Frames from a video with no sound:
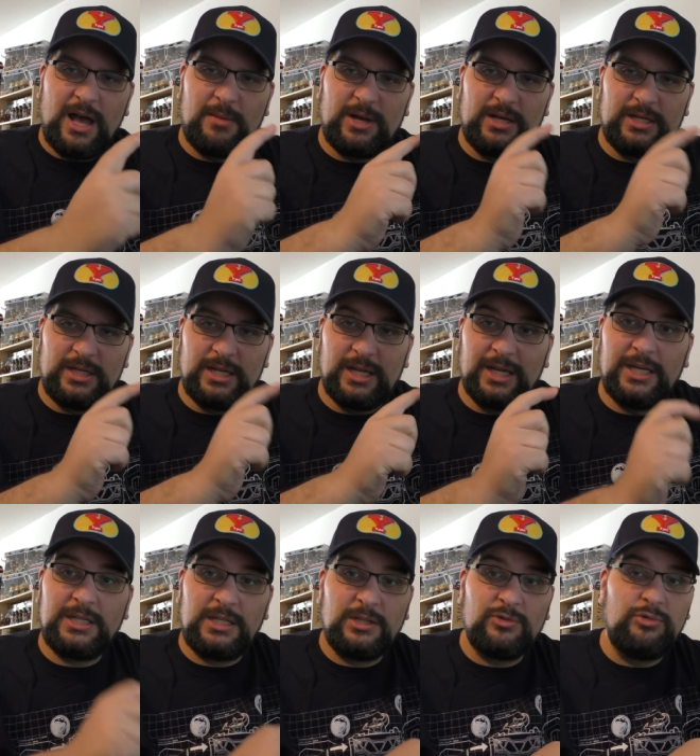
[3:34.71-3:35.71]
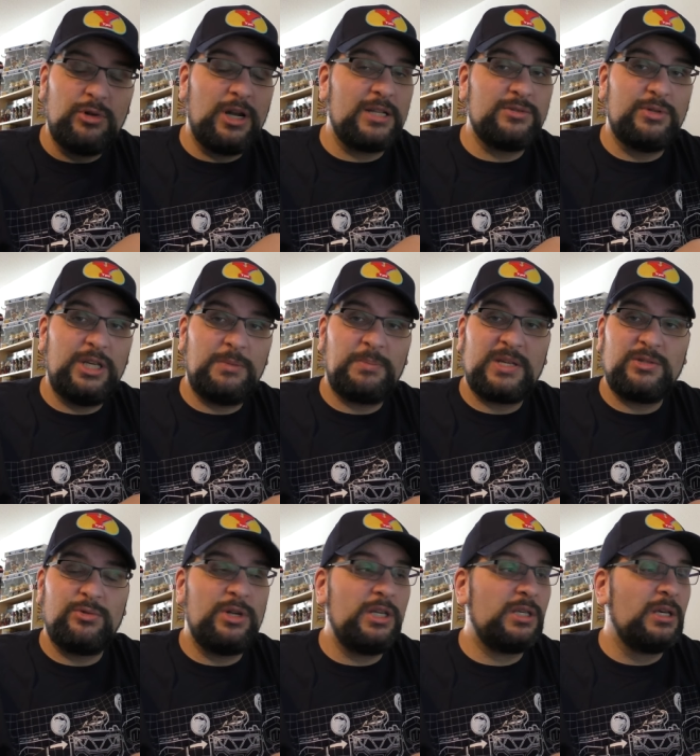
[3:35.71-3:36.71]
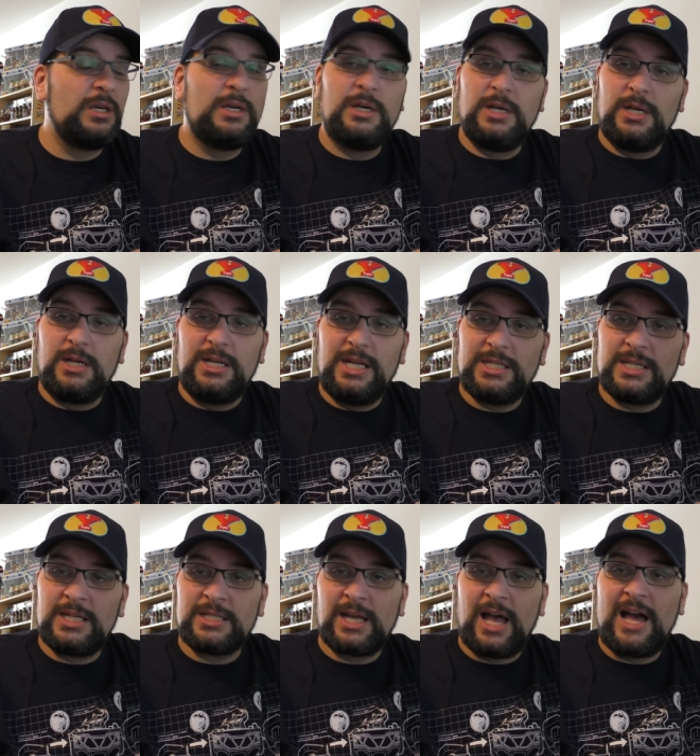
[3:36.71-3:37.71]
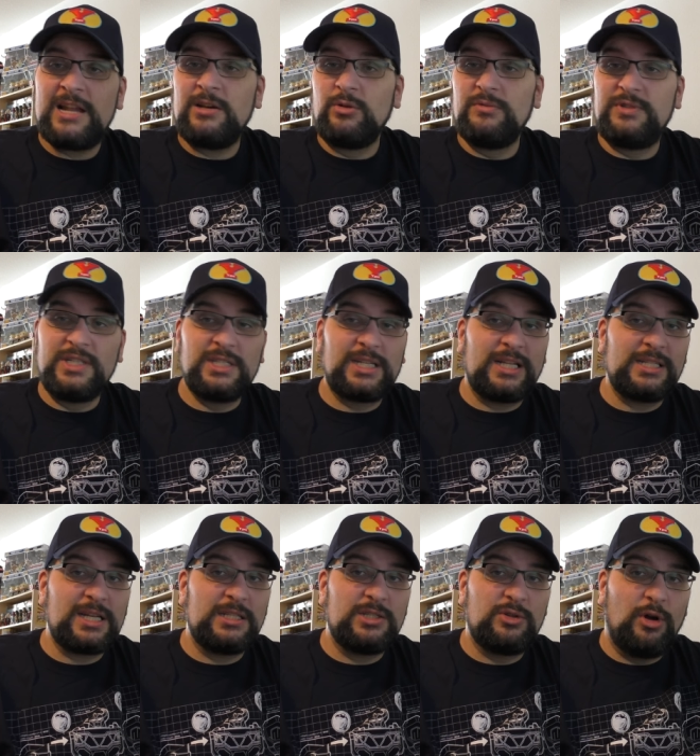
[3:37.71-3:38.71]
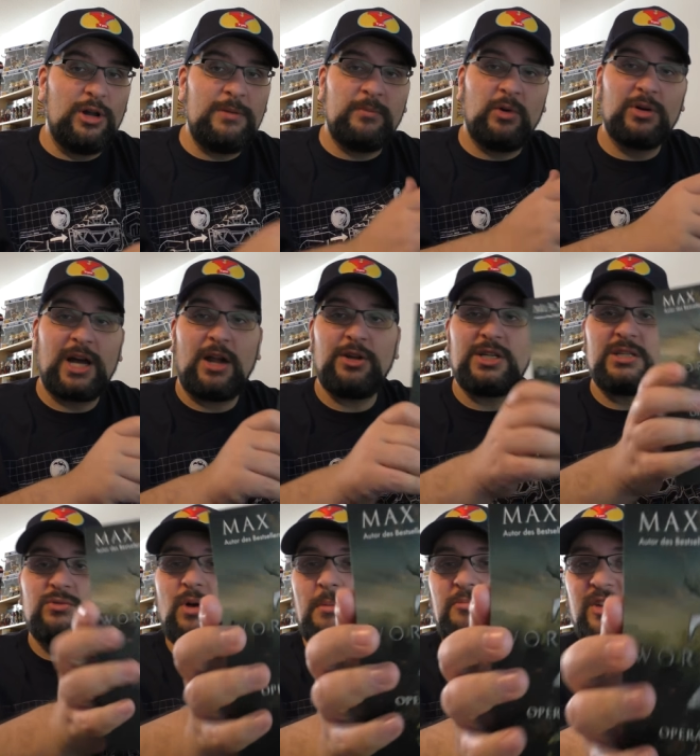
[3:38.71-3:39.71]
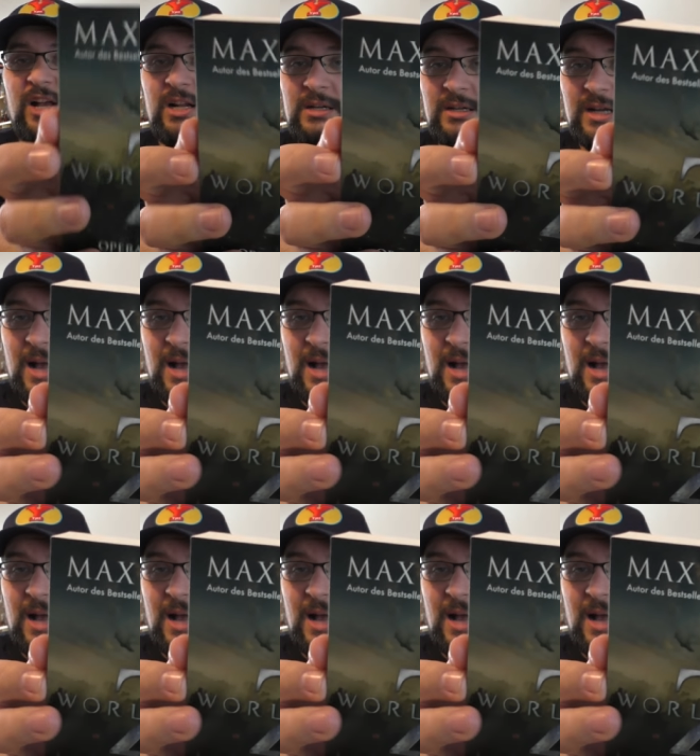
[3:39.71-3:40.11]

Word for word: Aber richtig cool. Also ich persönlich lese das gerade und finde es ganz, ganz toll und kann euch das nur empfehlen.